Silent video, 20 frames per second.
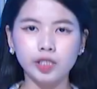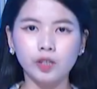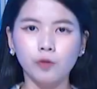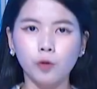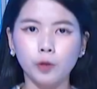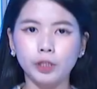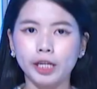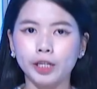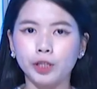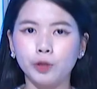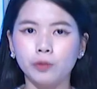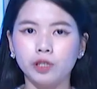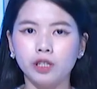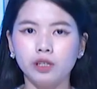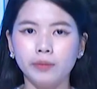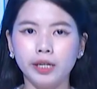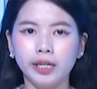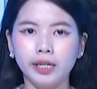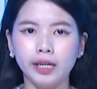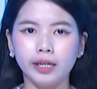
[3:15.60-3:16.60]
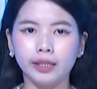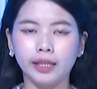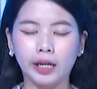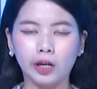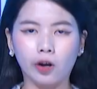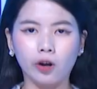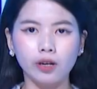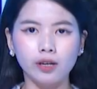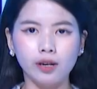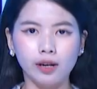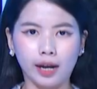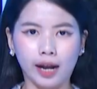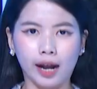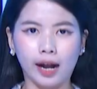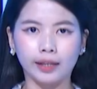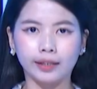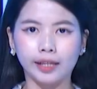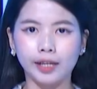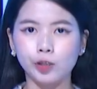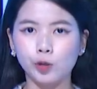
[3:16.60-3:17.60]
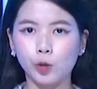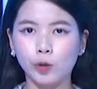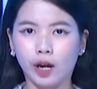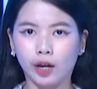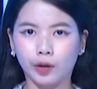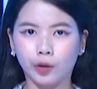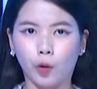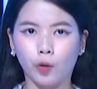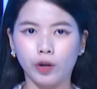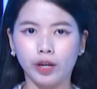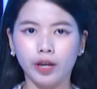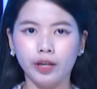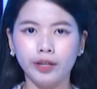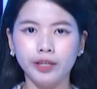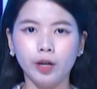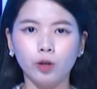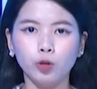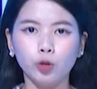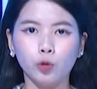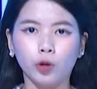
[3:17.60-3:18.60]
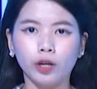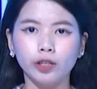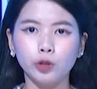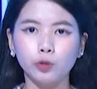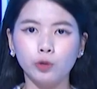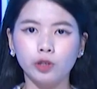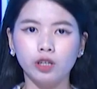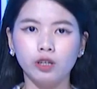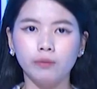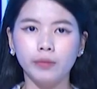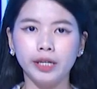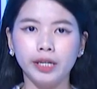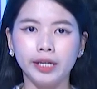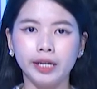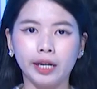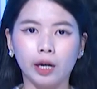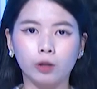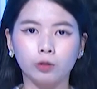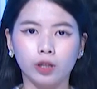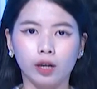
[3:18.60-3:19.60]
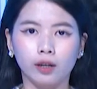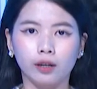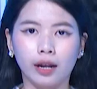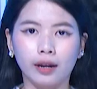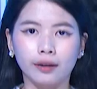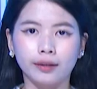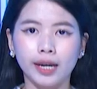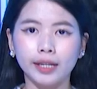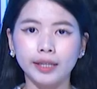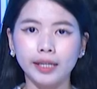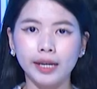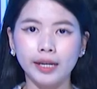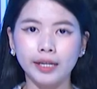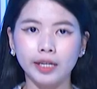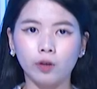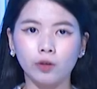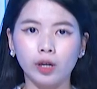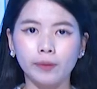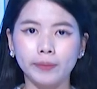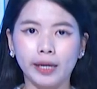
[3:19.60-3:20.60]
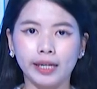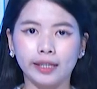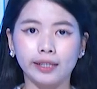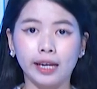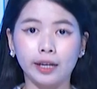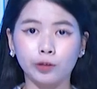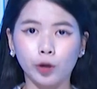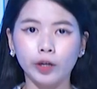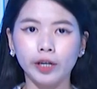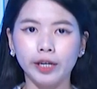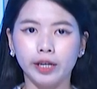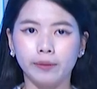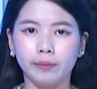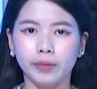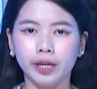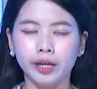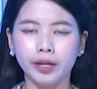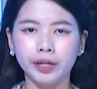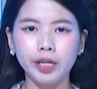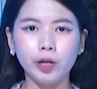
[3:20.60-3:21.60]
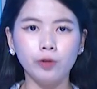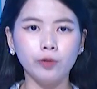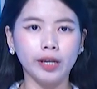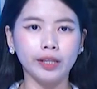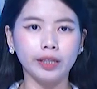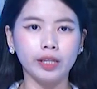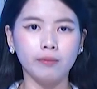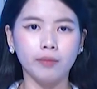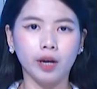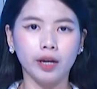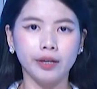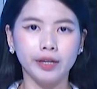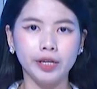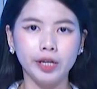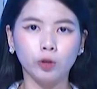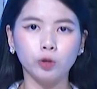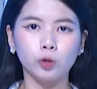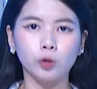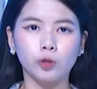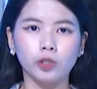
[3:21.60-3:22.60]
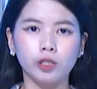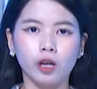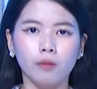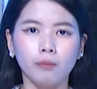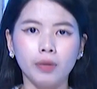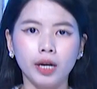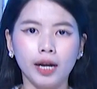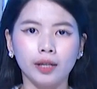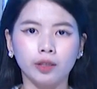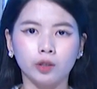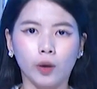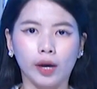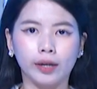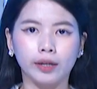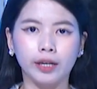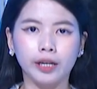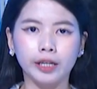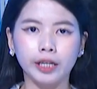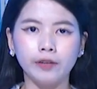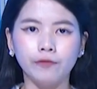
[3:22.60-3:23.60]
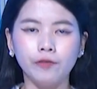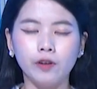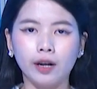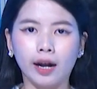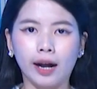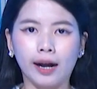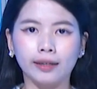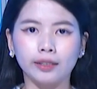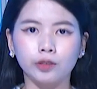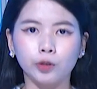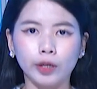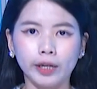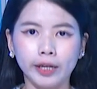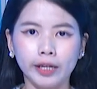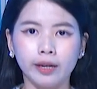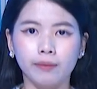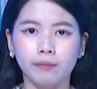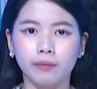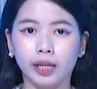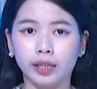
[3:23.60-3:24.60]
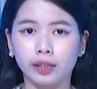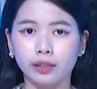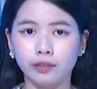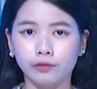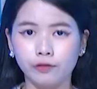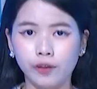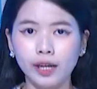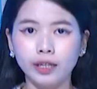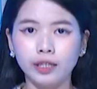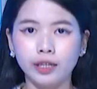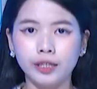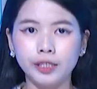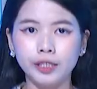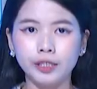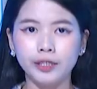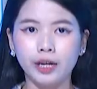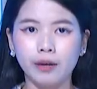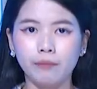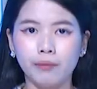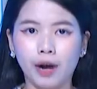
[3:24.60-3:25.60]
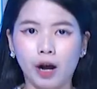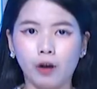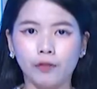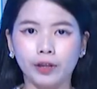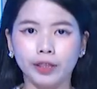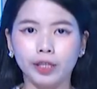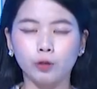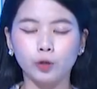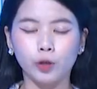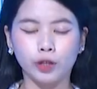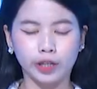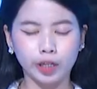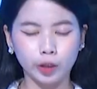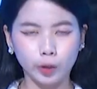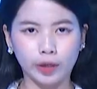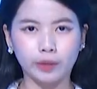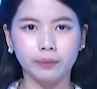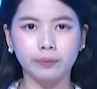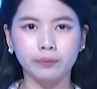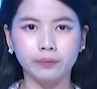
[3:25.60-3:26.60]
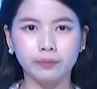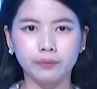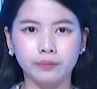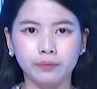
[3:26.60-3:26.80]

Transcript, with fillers: Sau vụ cháy trung cư mini tại ngõ Khương Hạ, Thanh Xuân, Hà Nội, nhiều chủ các trung cư mini cao tầng đã thi nhau lắp đặt thang thoát hiểm. Điều này tiềm ẩn nhiều rủi ro mất an toàn khi phương án thoát hiểm là tự phát, chưa đảm bảo về tiêu chuẩn kỹ thuật.